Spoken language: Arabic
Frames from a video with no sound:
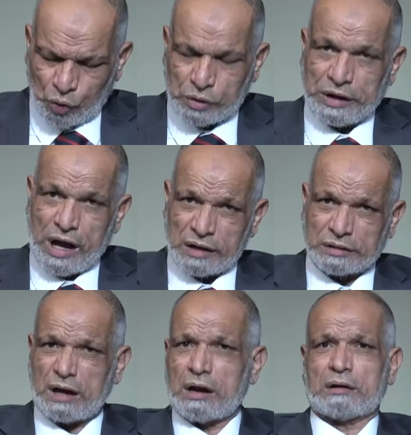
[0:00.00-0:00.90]
ركن
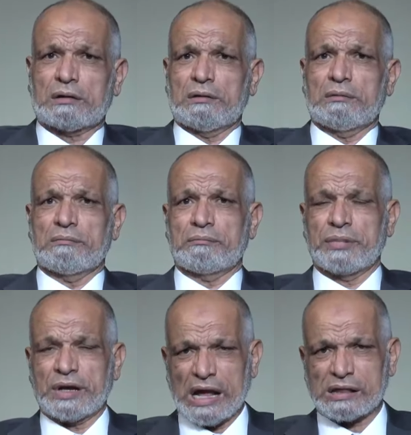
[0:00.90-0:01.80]
الضرر
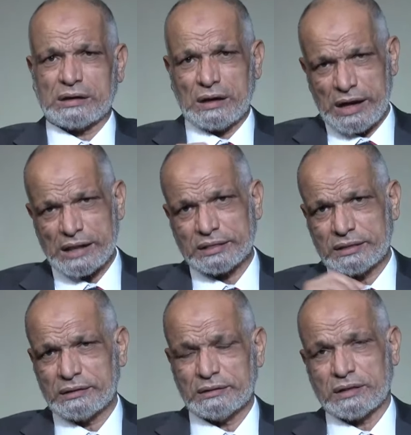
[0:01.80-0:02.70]
بكسر اليد
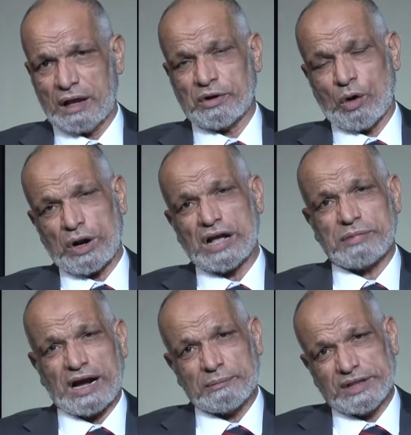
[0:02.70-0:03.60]
طيب لو
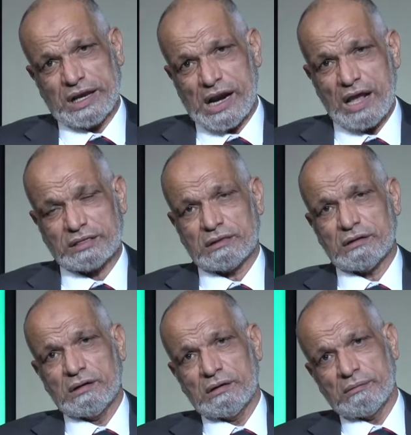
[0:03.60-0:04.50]
راحت محكمه الجنايات
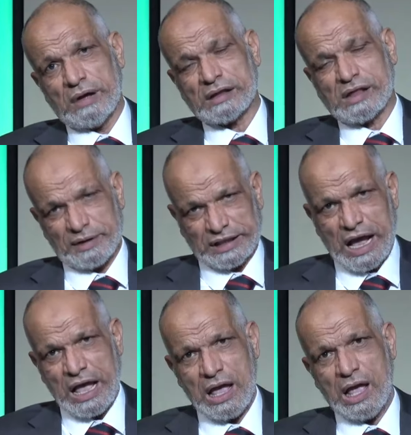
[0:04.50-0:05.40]
سابت
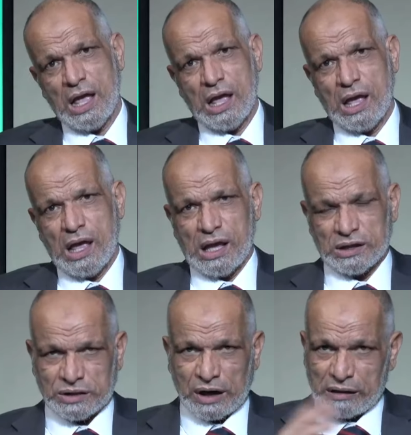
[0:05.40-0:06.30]
عها
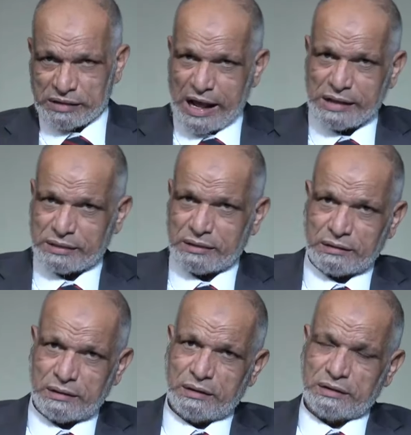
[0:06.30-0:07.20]
الضرر زاد
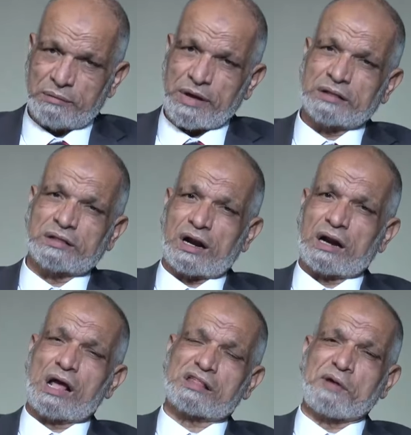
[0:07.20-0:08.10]
يبقى
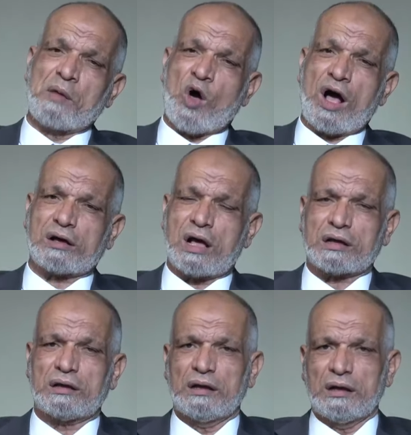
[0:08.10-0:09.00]
الضرر اصبح
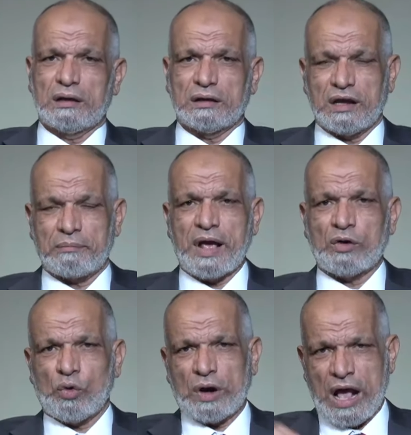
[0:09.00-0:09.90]
محقق يبقى
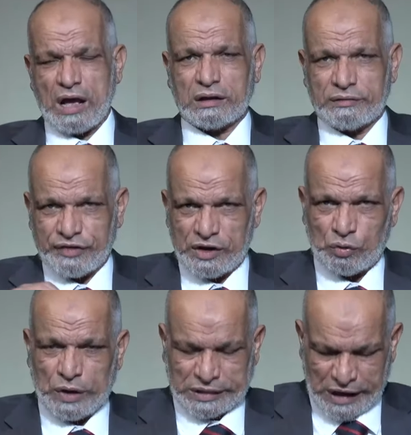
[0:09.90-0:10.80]
له الحق في
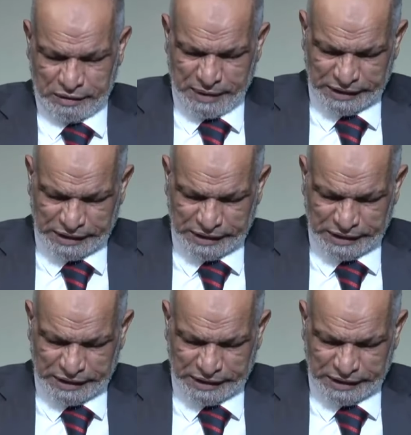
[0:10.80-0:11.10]
انه يدعي